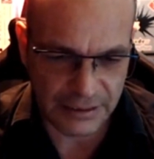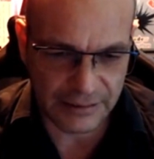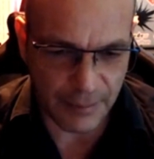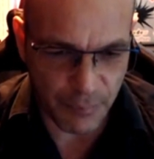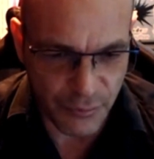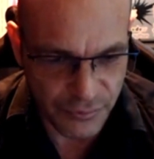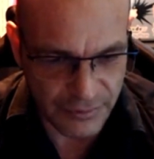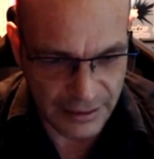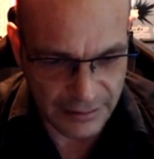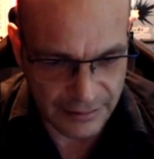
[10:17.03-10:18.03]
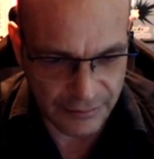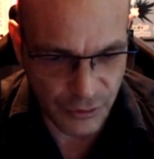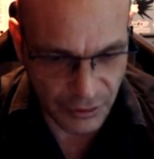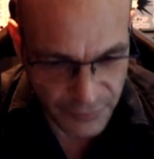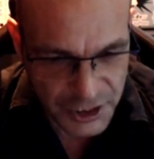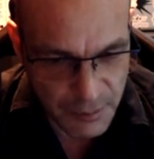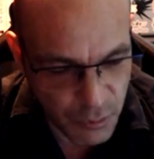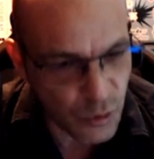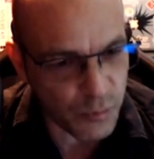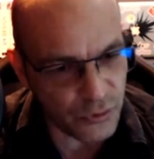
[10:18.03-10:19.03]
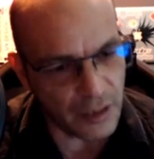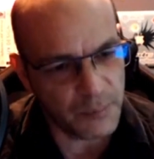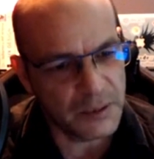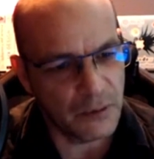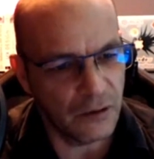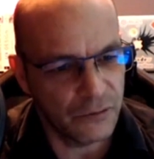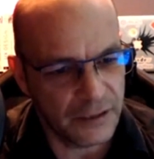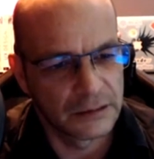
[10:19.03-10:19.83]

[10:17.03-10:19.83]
as, plus, tu réfléchis beaucoup plus rapidement en fait.